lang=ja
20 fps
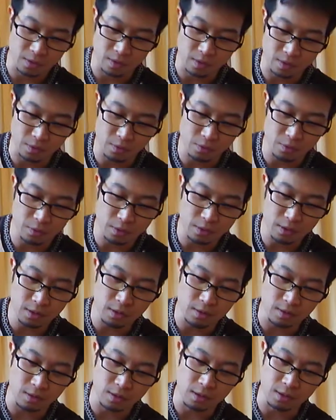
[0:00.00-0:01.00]
でそういう方
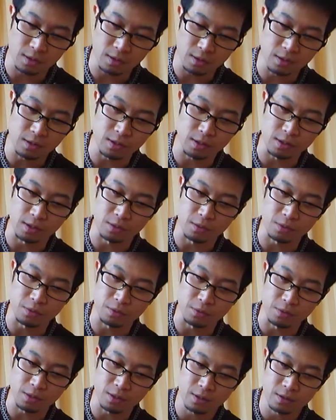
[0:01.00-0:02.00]
はいいんじゃないでしょ
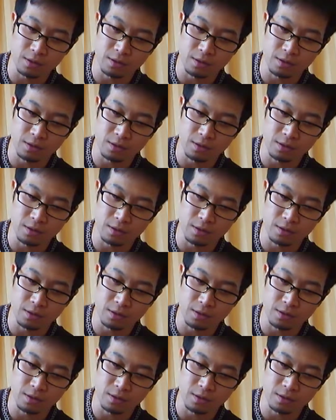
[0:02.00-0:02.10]
うか